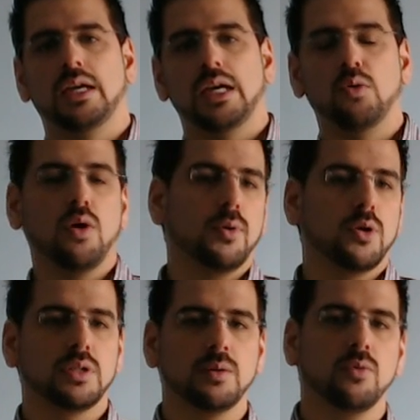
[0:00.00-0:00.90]
Y luego por
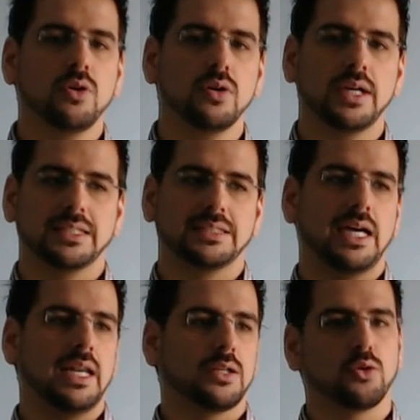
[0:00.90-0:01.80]
último
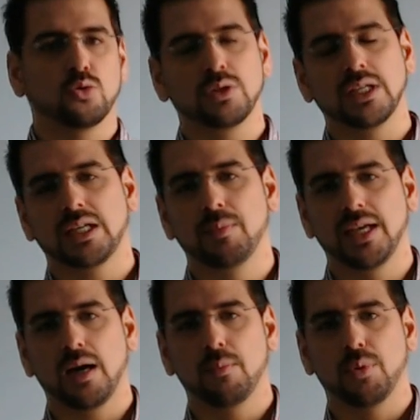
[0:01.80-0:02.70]
están las consultas que me
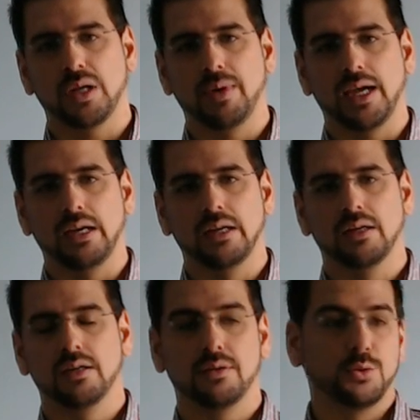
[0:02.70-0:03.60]
llegan por email,
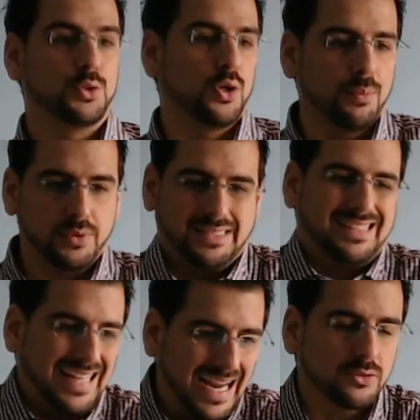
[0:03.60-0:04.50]
yo pues
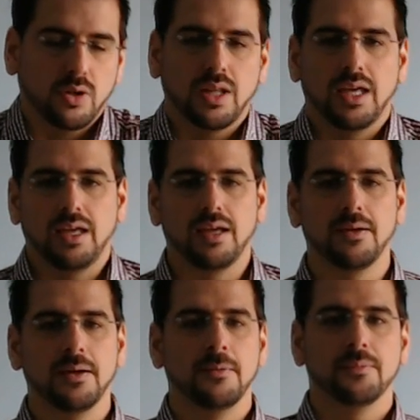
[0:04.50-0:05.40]
trato
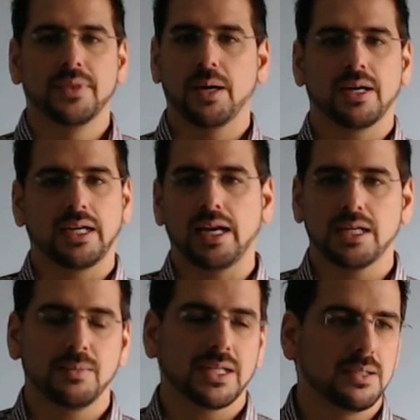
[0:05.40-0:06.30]
de, de abarcar
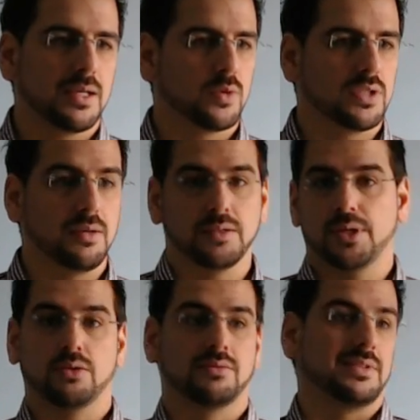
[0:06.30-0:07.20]
las máximas posibles,
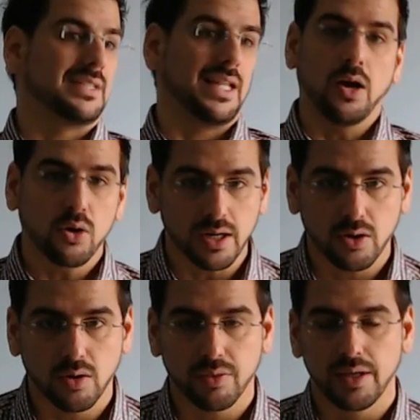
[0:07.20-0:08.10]
pero tengo que
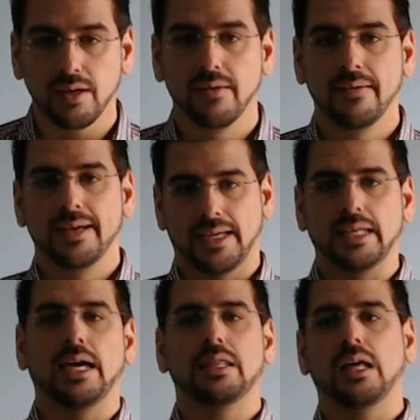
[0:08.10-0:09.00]
reconocer que
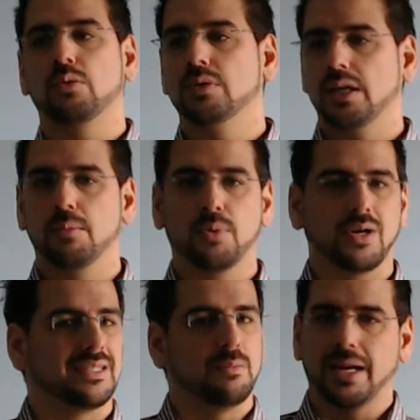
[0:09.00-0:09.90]
ya hace algún tiempo
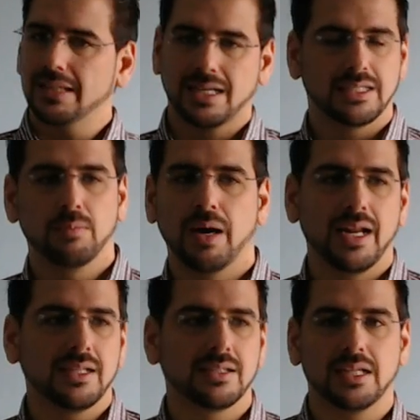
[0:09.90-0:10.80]
que semana tras
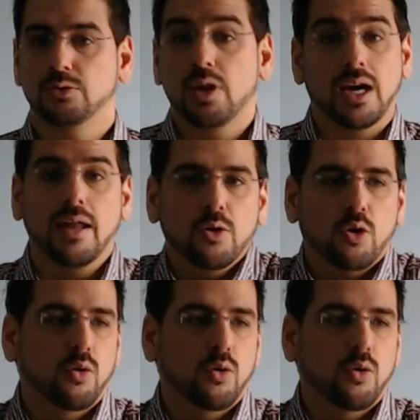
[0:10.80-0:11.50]
semana estoy dejando